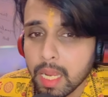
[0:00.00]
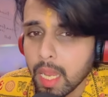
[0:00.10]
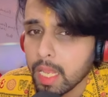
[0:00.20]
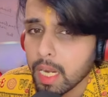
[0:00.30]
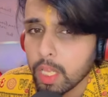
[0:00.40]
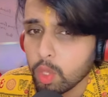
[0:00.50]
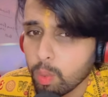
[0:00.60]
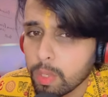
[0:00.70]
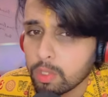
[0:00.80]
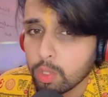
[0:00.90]
एक कह रहा नहीं दो
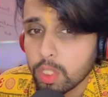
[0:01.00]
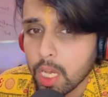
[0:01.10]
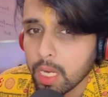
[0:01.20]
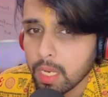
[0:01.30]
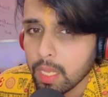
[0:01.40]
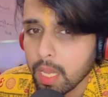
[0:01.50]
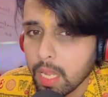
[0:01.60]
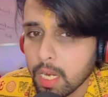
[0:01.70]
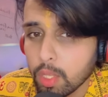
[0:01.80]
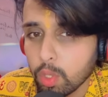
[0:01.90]
प्लस दो चार है एक
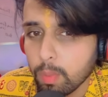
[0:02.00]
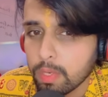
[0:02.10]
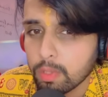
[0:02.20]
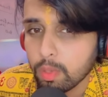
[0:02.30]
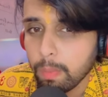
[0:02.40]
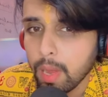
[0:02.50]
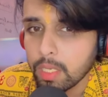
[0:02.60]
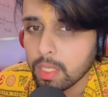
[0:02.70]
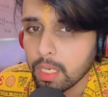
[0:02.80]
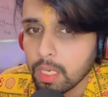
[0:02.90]
कह रहा नहीं दो प्लस दो
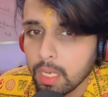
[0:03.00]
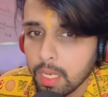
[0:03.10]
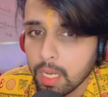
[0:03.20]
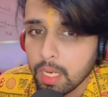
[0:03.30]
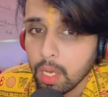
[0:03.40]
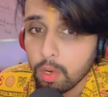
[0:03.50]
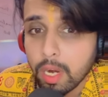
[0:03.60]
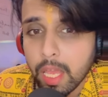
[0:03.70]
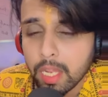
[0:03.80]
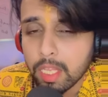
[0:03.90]
पाँच है है ना और
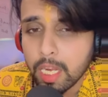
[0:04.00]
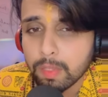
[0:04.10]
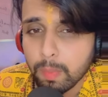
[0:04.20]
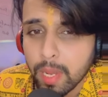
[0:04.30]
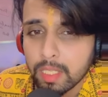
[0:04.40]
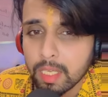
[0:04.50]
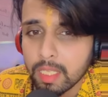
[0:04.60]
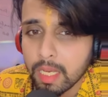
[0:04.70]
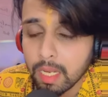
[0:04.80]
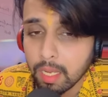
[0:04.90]
लड़ाई करे जा रहे हैं उसमें भैंस करे
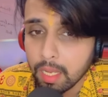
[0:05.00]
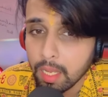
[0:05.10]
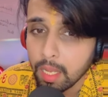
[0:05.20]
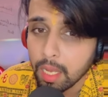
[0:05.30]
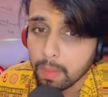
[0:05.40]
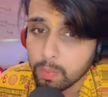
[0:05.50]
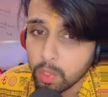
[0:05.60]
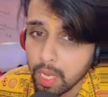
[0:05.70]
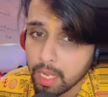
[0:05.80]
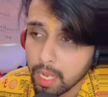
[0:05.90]
जा रहे हैं अब जो
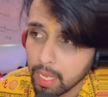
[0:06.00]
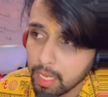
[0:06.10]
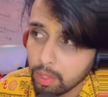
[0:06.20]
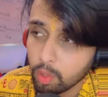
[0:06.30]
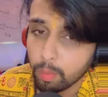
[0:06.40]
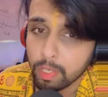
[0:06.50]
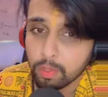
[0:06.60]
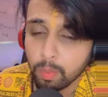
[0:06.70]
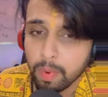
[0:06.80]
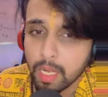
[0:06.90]
कह रहा है कि दो प्लस
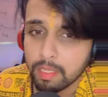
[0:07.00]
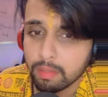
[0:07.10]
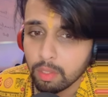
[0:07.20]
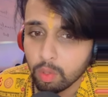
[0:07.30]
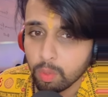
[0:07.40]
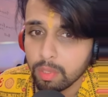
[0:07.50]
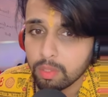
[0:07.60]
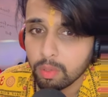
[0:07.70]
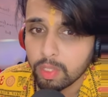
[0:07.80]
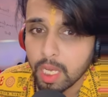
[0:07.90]
दो पाँच है उसने दो प्लस
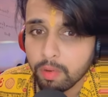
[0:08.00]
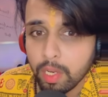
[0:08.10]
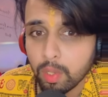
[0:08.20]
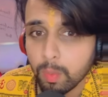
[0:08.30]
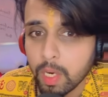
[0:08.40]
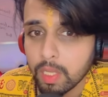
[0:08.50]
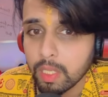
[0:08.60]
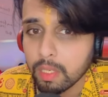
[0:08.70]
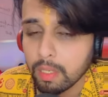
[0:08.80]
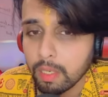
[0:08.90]
दो चार वाले को मार
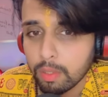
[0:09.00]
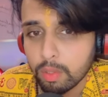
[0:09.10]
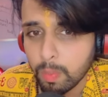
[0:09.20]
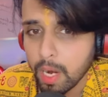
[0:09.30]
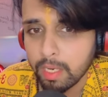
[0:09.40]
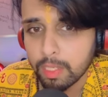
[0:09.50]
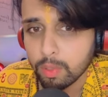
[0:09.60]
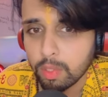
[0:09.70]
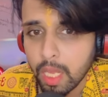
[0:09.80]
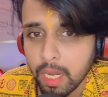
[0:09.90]
दिया तो स्मार्टनेस
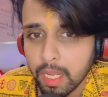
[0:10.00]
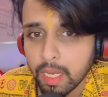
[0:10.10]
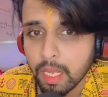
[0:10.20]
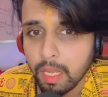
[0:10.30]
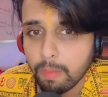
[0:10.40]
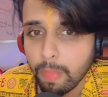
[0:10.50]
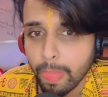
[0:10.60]
तो सारी निकल गई